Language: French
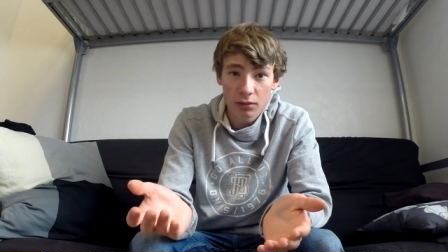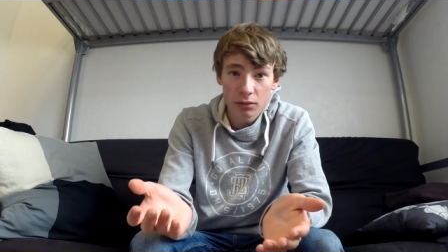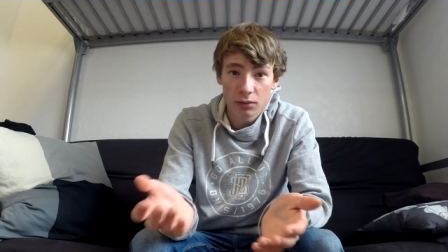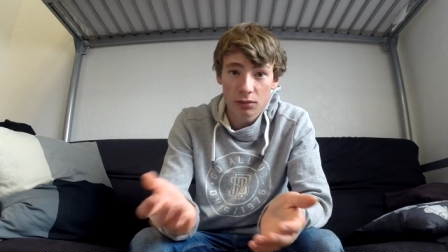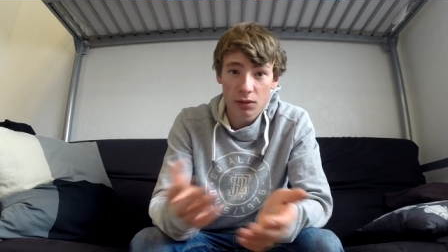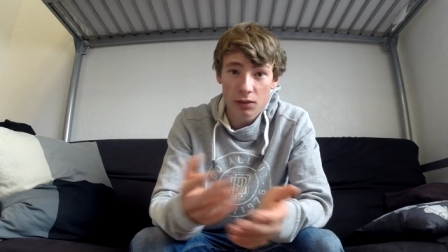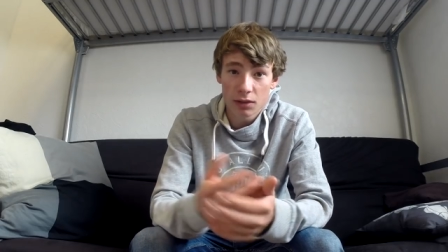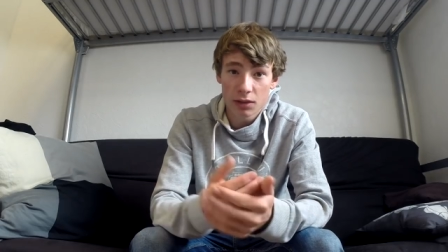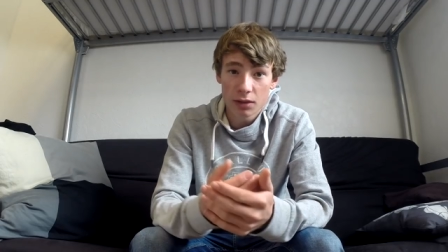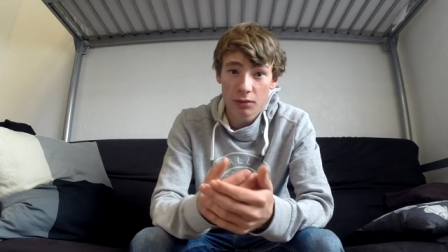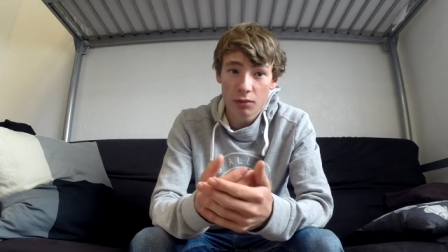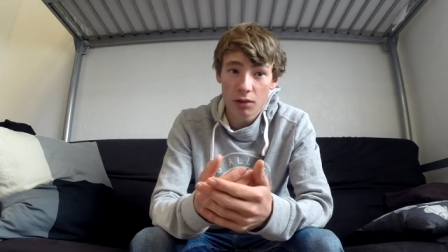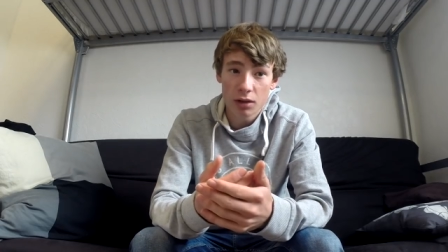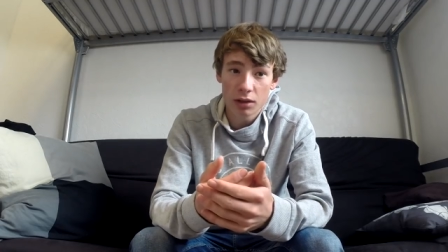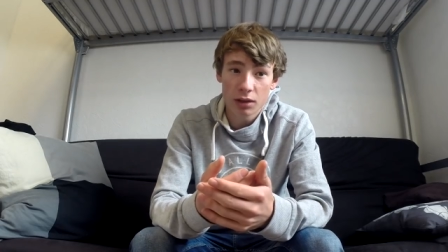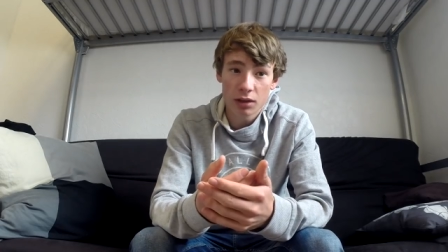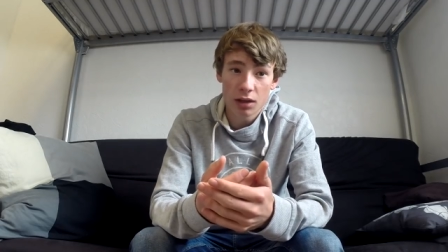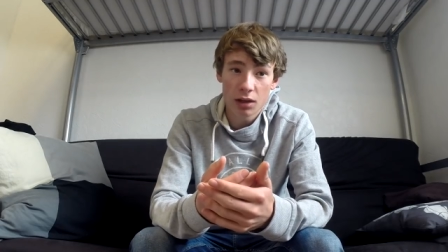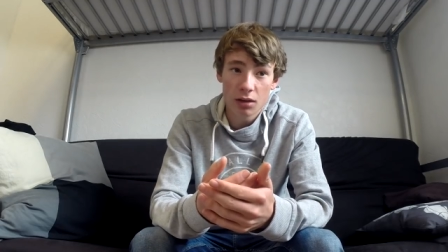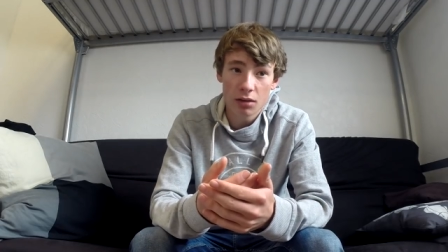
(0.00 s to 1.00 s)
sans
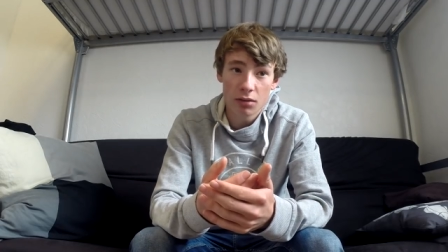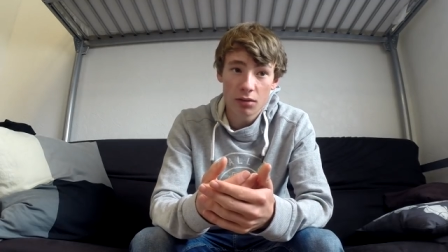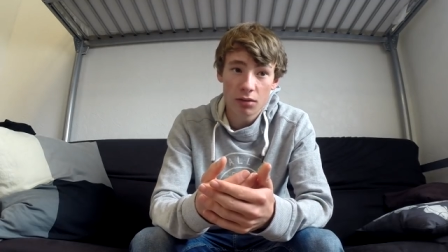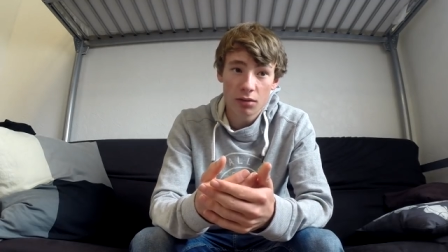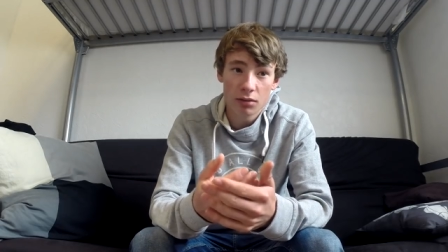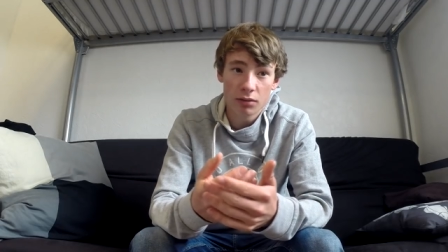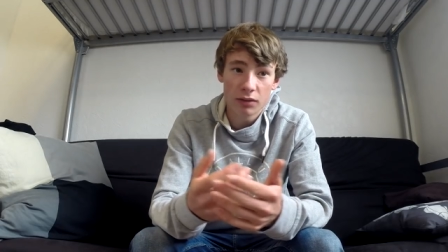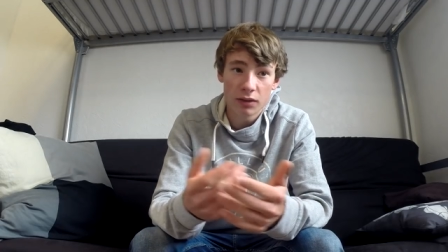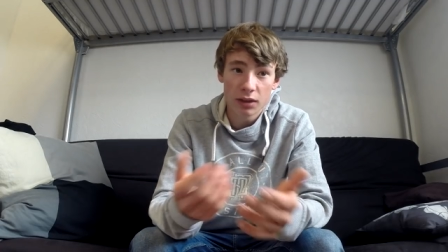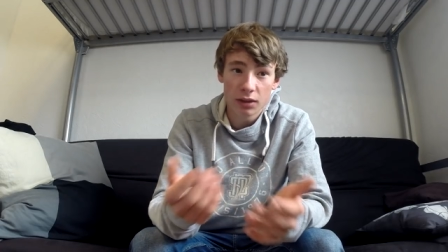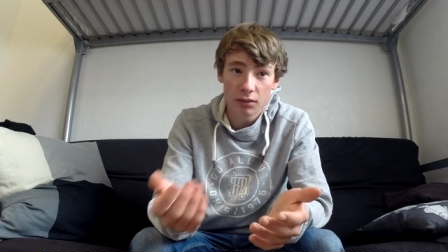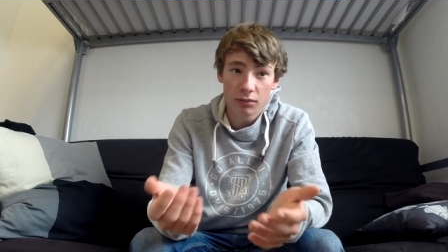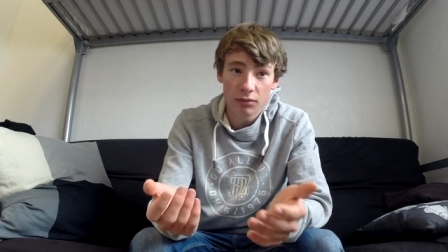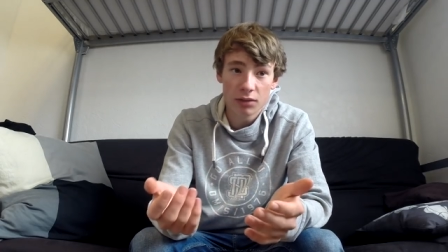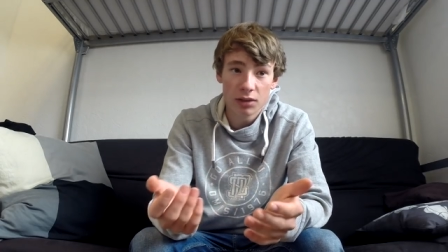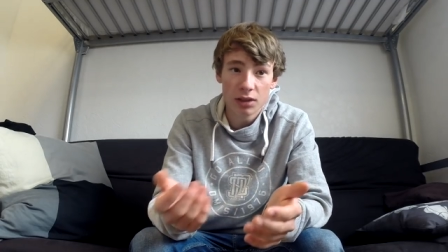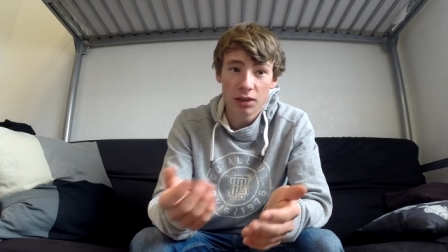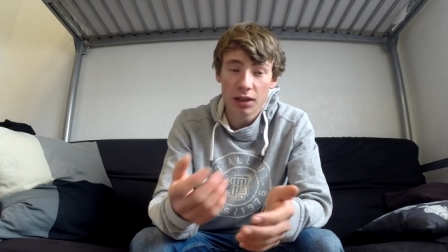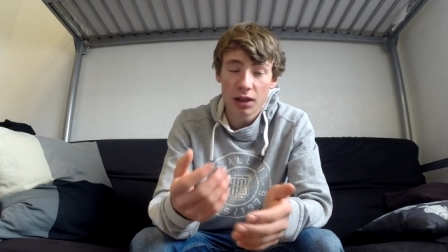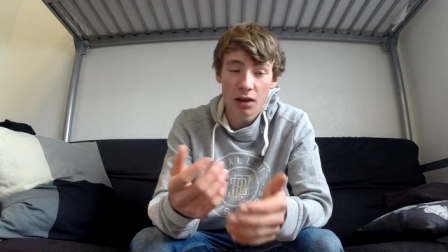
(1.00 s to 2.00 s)
savoir quelle
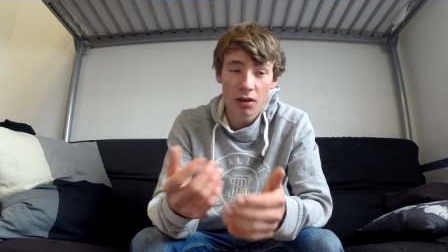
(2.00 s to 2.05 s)
technique